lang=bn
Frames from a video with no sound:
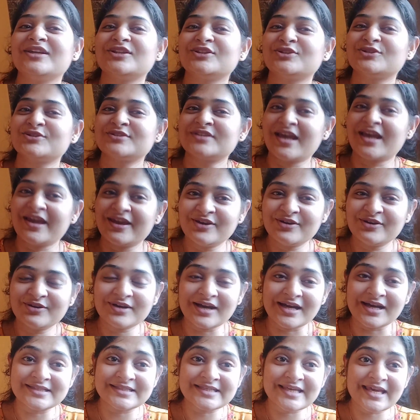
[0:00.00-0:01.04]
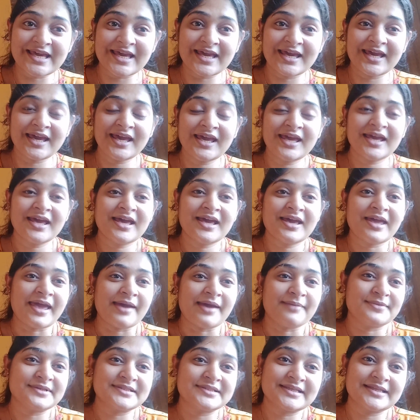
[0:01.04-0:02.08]
তো যাই হোক আজকে
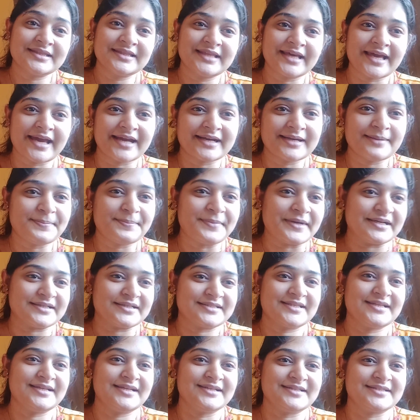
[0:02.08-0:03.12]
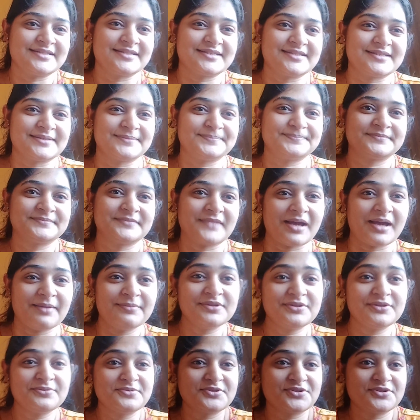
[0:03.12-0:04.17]
অ্যামাজন থেকে একটা পার্সেল এসছে আমি
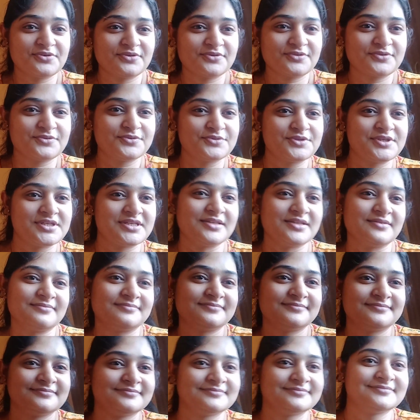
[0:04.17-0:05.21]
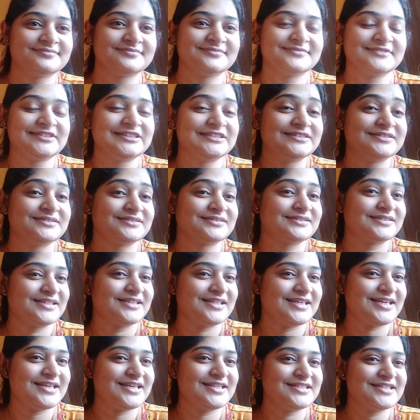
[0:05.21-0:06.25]
তো ভীষণ খুশি
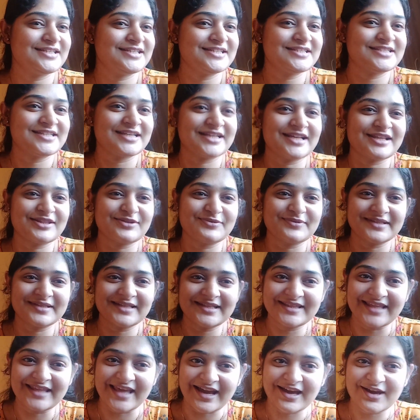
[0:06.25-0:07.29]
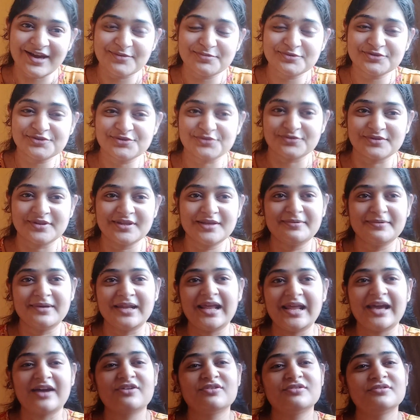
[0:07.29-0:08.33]
কি জিনিস সেটা তোমাদের দেখাবো
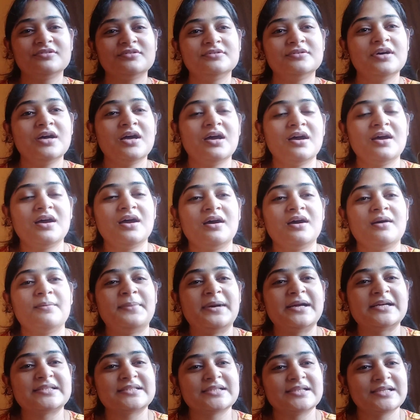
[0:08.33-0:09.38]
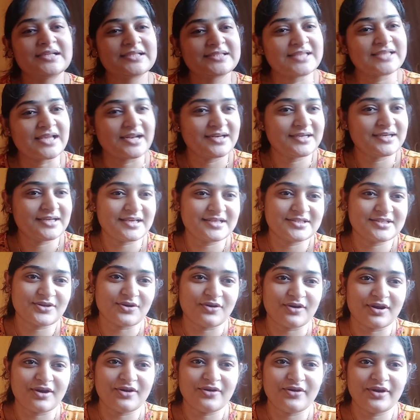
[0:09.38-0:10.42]
সন্ধেবেলা এখনও পার্সেলটা স্যানিটাইজ
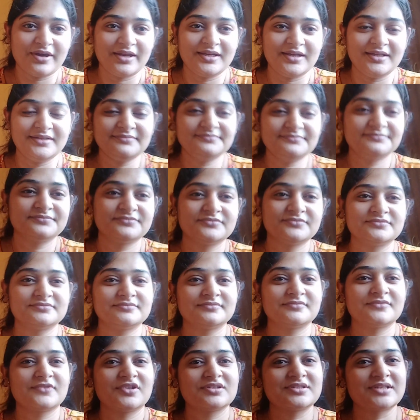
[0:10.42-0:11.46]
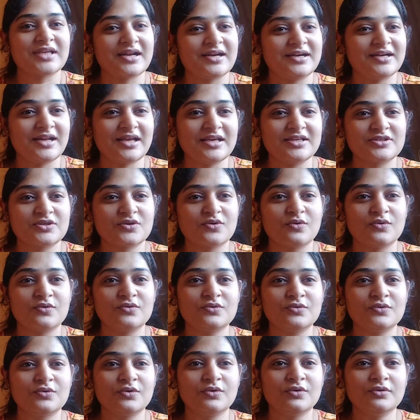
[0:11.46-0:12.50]
করা হয়নি স্যানিটাইজ
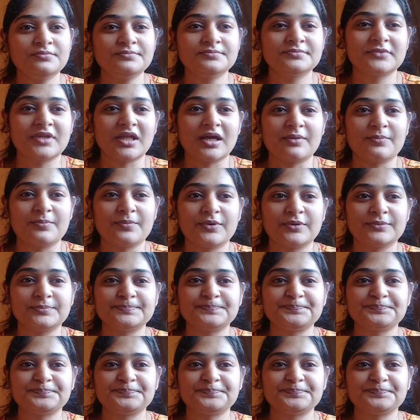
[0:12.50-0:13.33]
করুকও তারপর